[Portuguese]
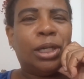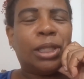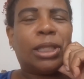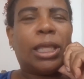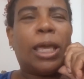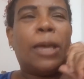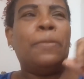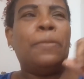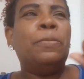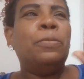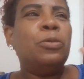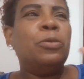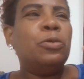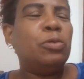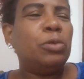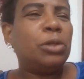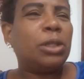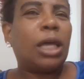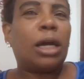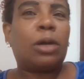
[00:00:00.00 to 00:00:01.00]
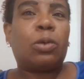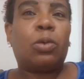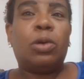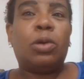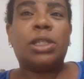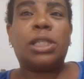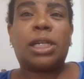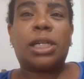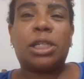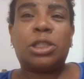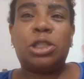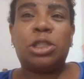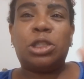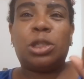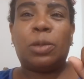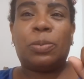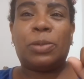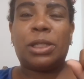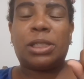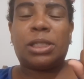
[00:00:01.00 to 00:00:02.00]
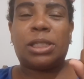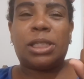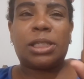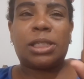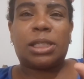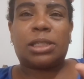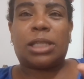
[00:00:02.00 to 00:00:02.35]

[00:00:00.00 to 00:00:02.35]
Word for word: Tem muita coisa que a gente precisa